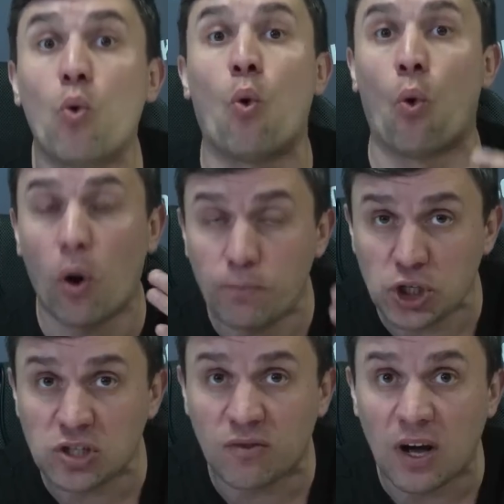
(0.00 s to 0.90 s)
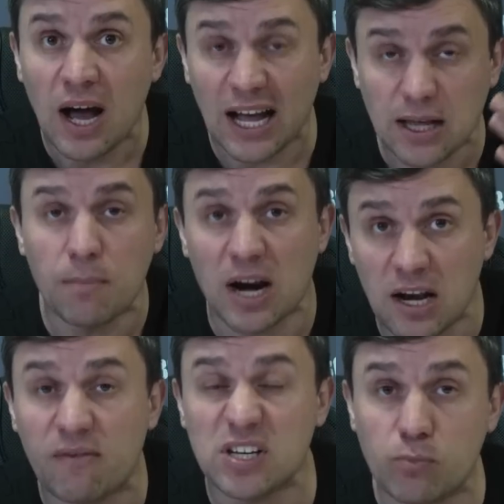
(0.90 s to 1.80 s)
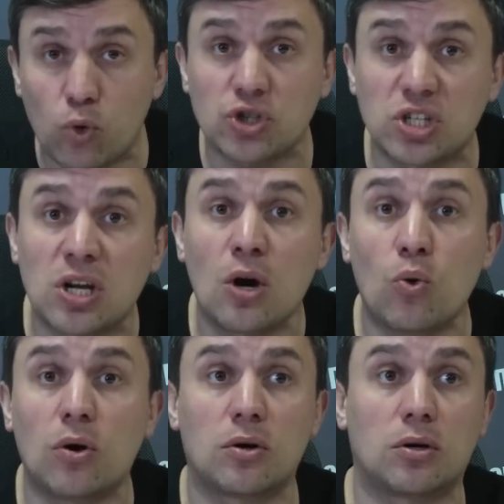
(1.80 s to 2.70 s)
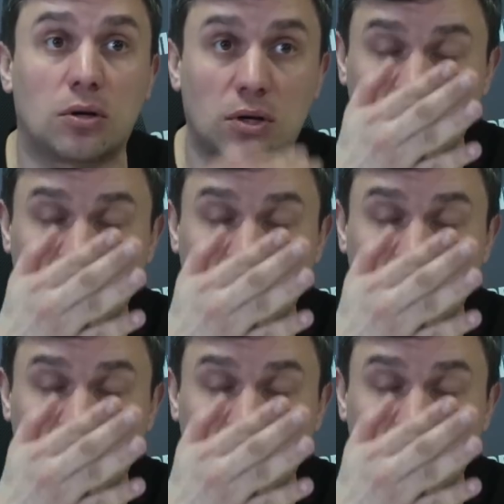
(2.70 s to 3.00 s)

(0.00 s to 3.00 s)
У общества отобрали возможность э,